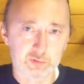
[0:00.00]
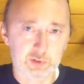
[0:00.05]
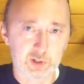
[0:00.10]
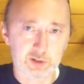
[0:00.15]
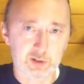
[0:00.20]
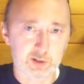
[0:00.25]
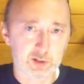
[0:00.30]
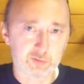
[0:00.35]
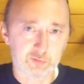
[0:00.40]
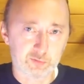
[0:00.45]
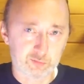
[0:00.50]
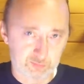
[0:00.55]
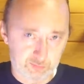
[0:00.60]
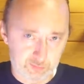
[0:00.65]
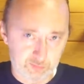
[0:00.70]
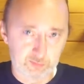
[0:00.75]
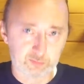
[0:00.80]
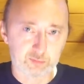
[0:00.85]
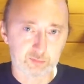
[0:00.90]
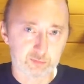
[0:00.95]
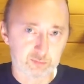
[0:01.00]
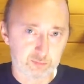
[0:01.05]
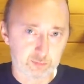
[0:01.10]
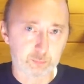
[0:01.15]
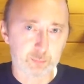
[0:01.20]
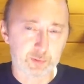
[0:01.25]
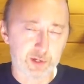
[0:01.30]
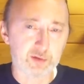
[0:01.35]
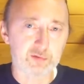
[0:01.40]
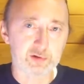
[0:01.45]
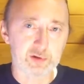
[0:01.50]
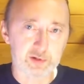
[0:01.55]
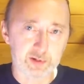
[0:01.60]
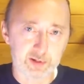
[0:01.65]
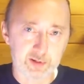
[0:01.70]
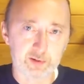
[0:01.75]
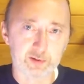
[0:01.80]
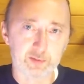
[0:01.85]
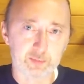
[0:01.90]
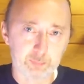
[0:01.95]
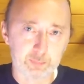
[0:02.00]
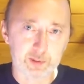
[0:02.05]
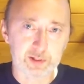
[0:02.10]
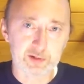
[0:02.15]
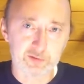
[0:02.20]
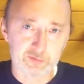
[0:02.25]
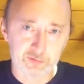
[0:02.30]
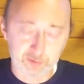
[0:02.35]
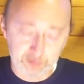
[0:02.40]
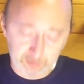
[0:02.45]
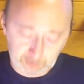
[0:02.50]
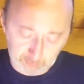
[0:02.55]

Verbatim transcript: как раз правильная политика